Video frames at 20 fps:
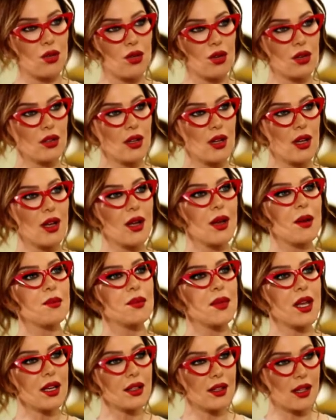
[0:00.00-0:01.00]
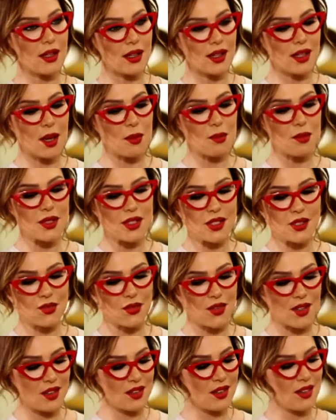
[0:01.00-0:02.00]
هون آه. بنقدر نكبس
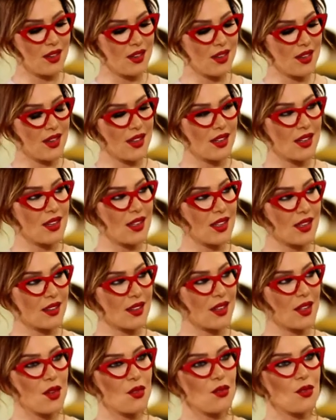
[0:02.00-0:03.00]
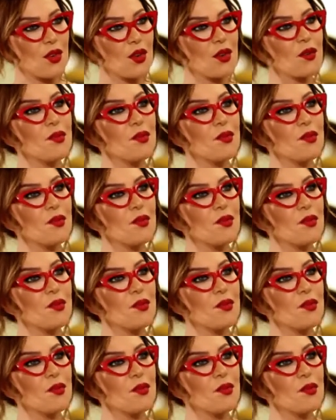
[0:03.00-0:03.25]
فيه يعني للتليفون يعني شيء